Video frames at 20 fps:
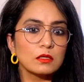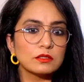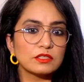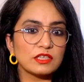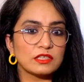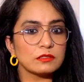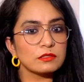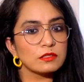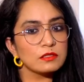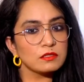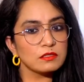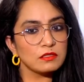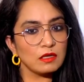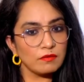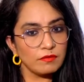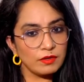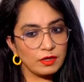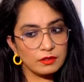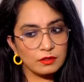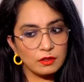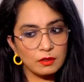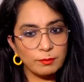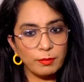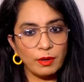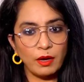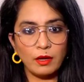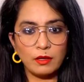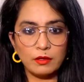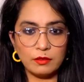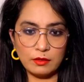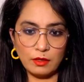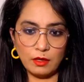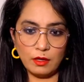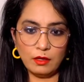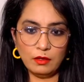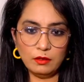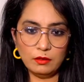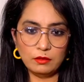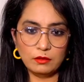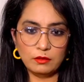जस्टिस जावेद इकबाल का
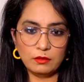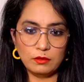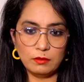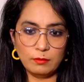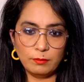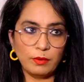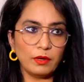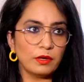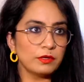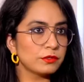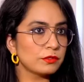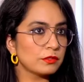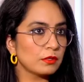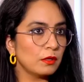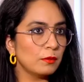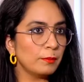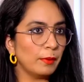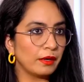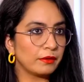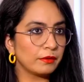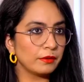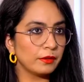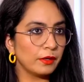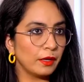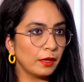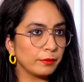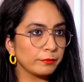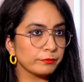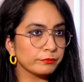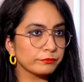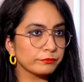पर्सनल मैटर है